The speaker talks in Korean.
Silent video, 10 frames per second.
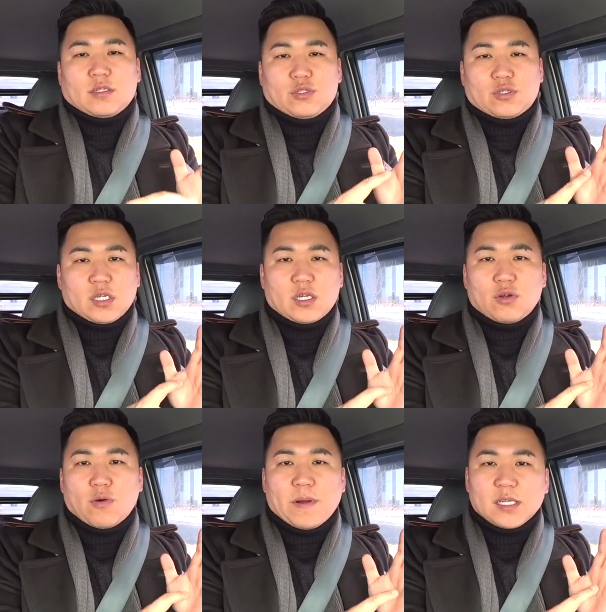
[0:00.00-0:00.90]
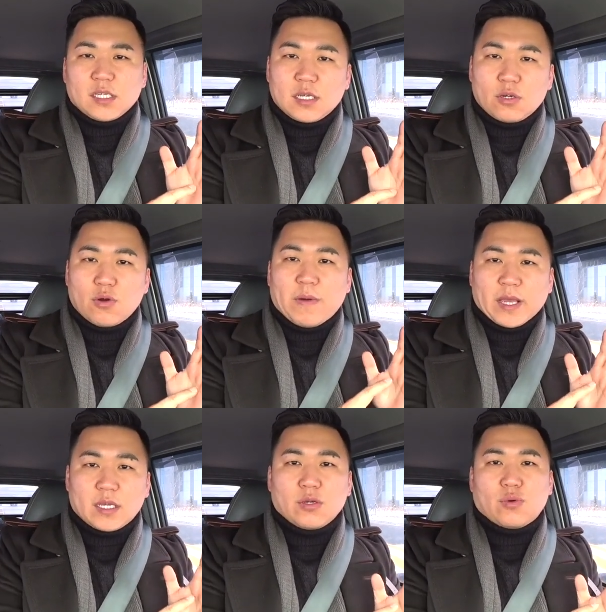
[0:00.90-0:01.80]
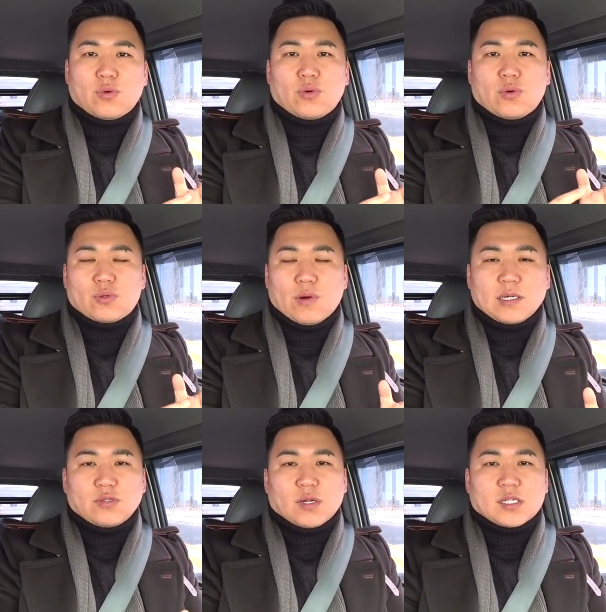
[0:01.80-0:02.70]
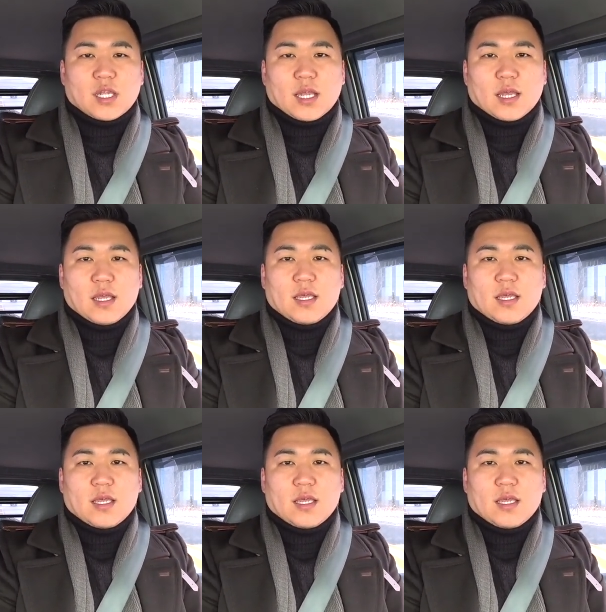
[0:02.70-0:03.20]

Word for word: 60km, 80km, 100km로 항속할 때